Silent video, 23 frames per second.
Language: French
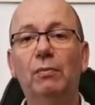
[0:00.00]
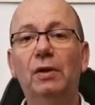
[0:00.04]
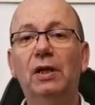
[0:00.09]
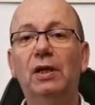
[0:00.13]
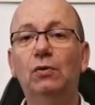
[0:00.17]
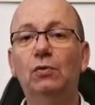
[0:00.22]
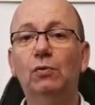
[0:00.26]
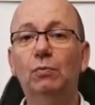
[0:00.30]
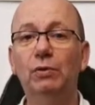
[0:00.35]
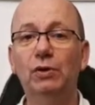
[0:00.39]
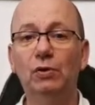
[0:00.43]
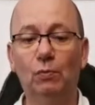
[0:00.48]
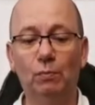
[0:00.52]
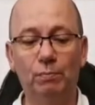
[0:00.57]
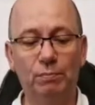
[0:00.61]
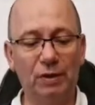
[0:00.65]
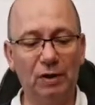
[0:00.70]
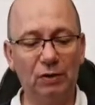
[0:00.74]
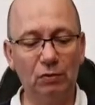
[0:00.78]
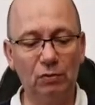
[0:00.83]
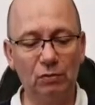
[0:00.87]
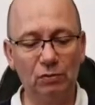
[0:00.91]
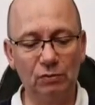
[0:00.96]
mais n'oublions
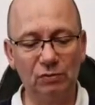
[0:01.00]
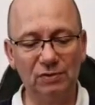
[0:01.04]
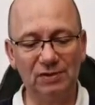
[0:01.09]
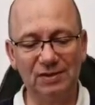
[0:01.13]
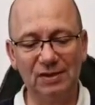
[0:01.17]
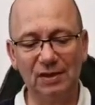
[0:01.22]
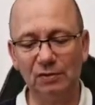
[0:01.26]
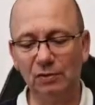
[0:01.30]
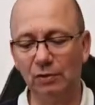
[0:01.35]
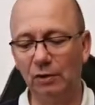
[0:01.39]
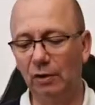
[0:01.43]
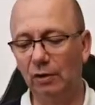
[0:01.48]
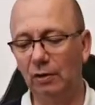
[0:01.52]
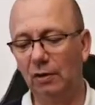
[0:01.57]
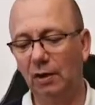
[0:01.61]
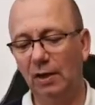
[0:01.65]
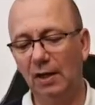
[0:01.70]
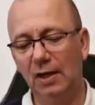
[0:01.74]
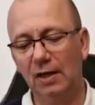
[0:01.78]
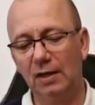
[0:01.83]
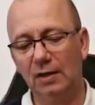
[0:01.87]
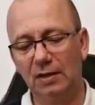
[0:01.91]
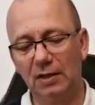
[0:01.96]
pas notre Seigneur
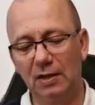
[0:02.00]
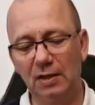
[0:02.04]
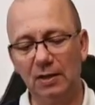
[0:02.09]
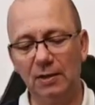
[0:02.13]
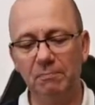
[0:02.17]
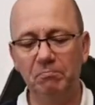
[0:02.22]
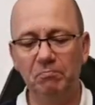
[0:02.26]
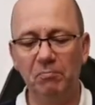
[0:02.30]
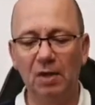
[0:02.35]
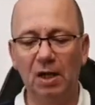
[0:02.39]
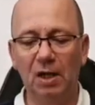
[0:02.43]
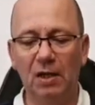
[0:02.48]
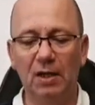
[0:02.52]
qui